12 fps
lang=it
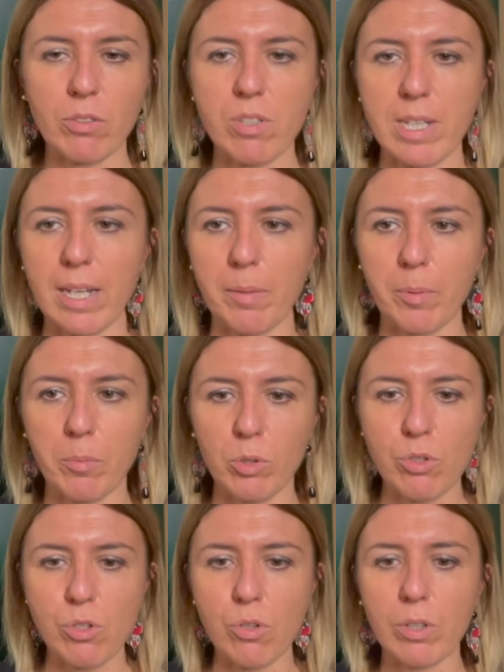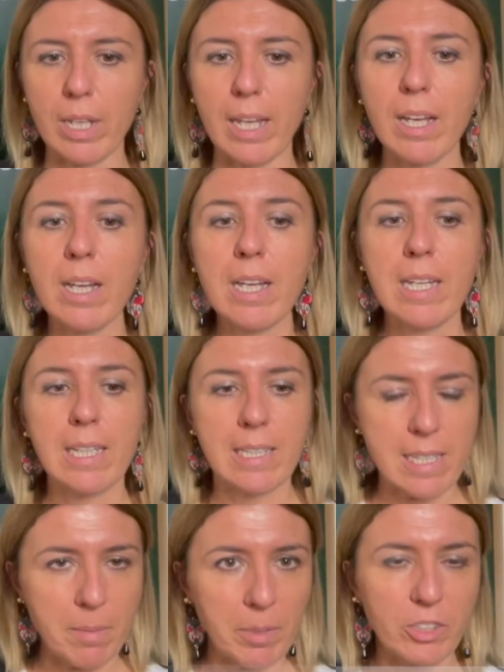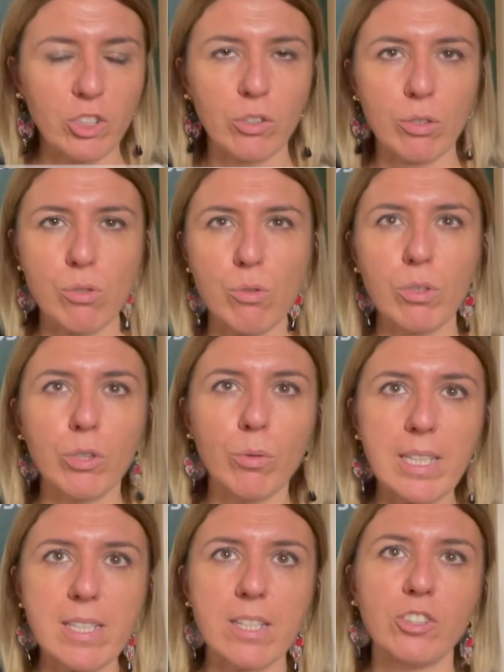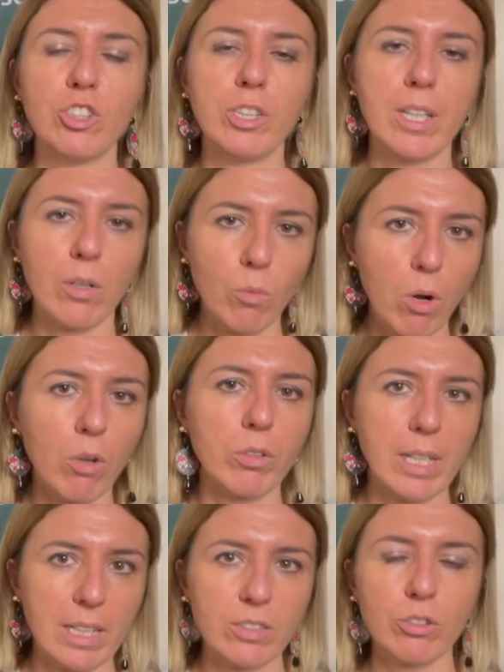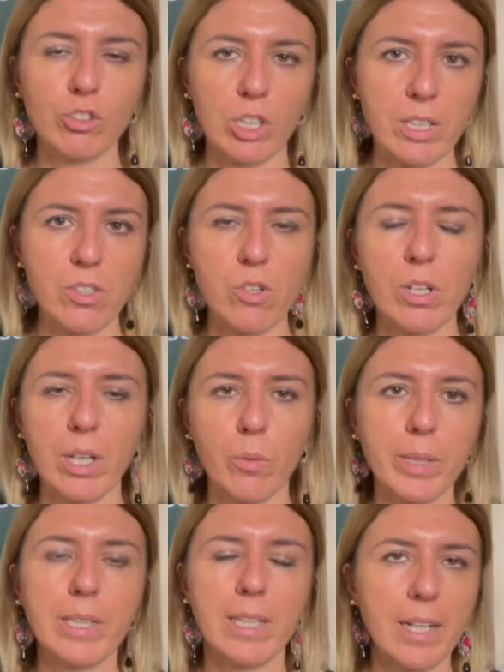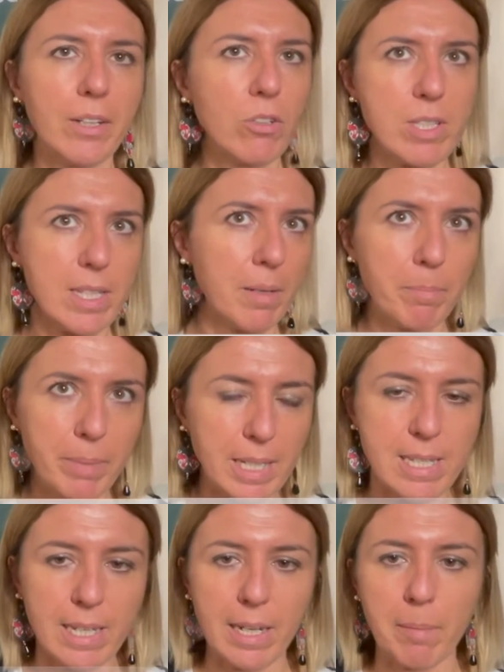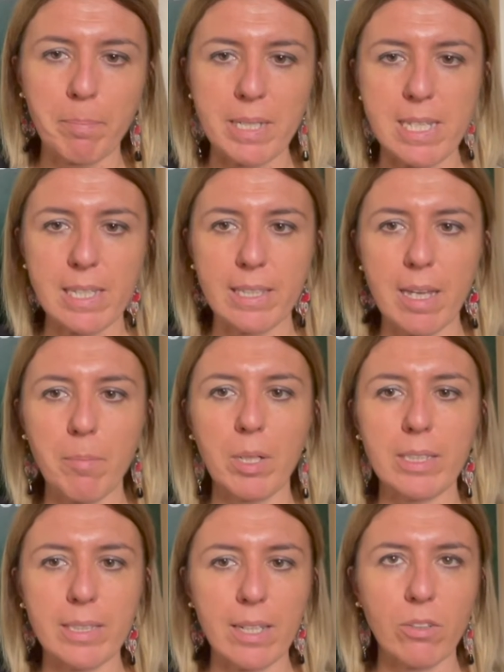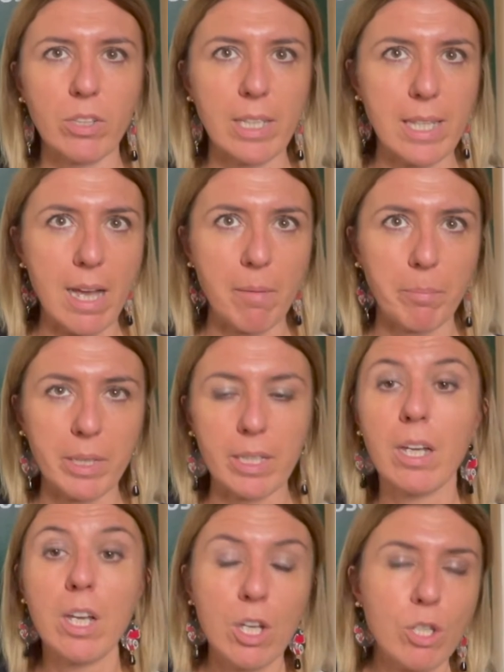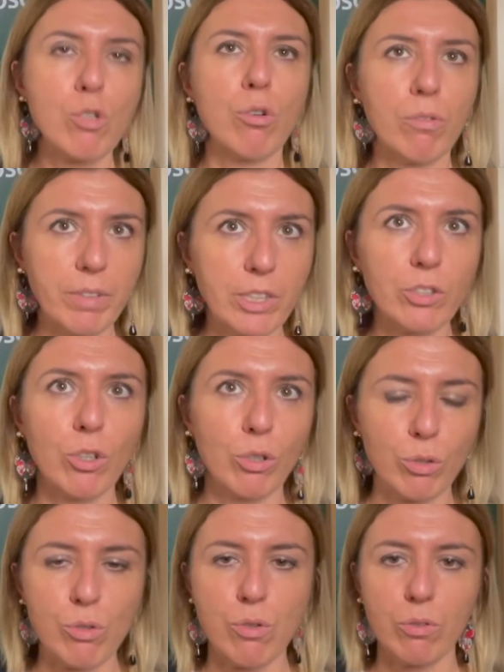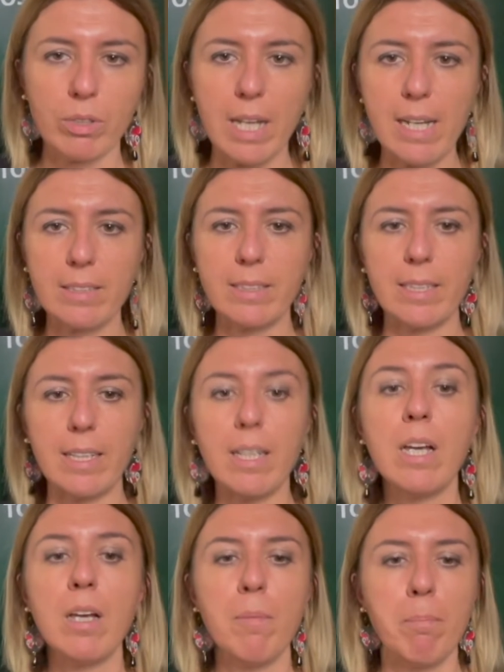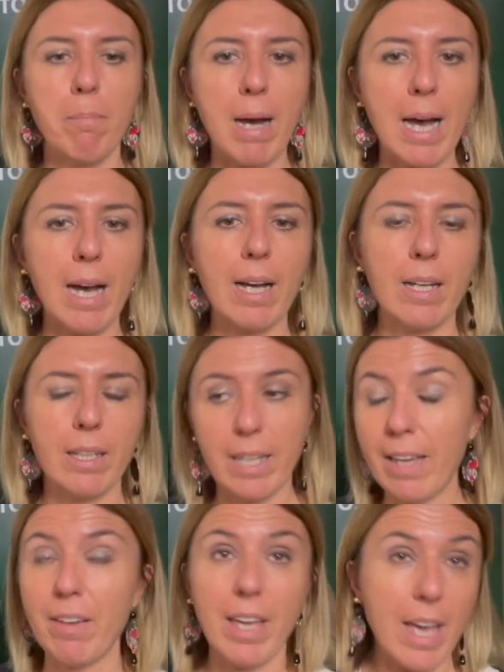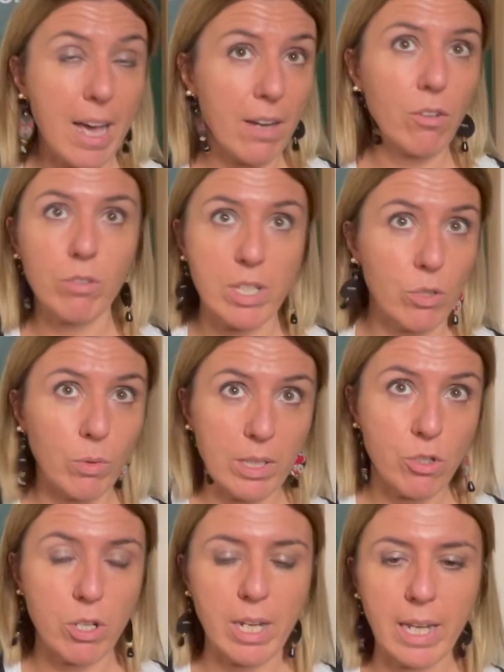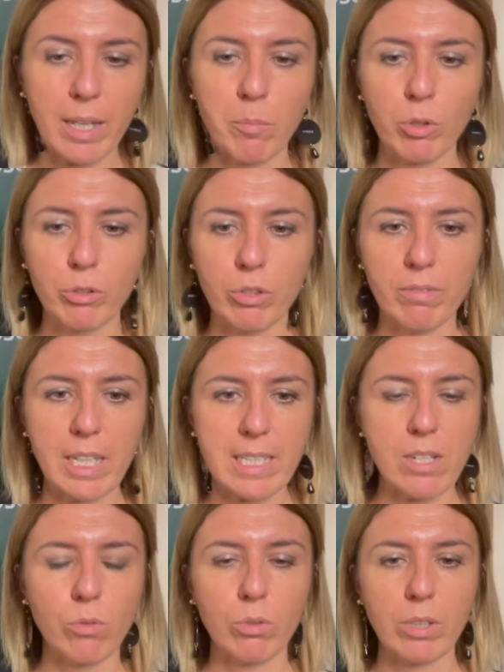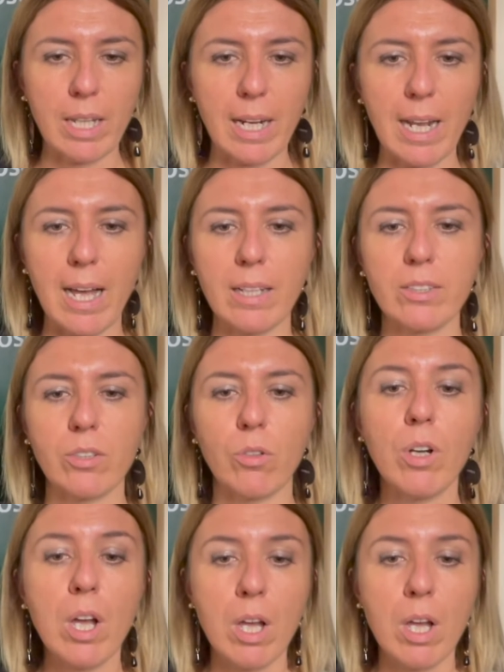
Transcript: Toscana Promozione, insieme al Centro Studi Turistici del ruolo dell'associazione e quindi delle nostre imprese che rappresentiamo all'interno degli ambiti. Sono 28, sono tanti ma, e, e hanno situazioni anche molto diverse l'uno dall'altro.